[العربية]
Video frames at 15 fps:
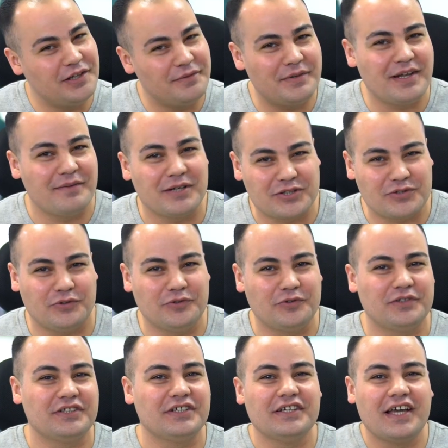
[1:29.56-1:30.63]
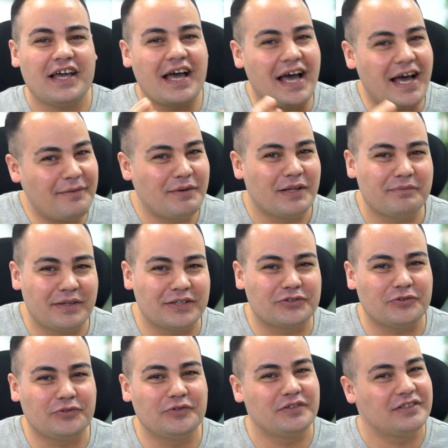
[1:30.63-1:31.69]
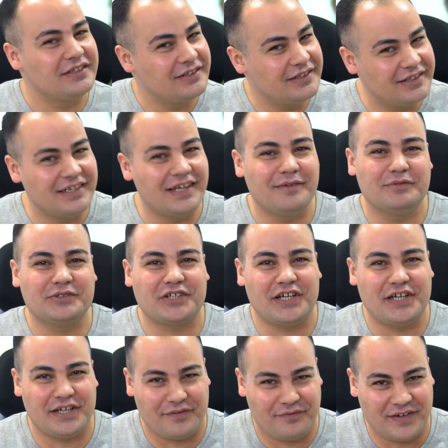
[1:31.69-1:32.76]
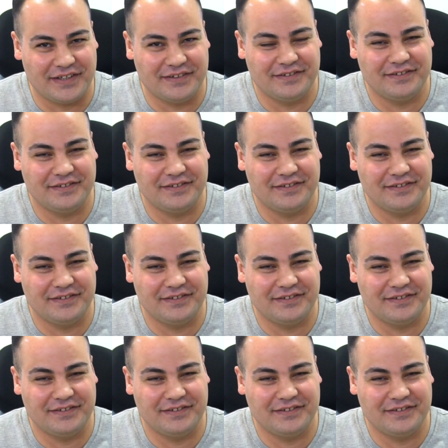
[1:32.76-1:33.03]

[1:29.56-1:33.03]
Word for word: لي منى مسعود احمد مسعود لا مش هيعرف حد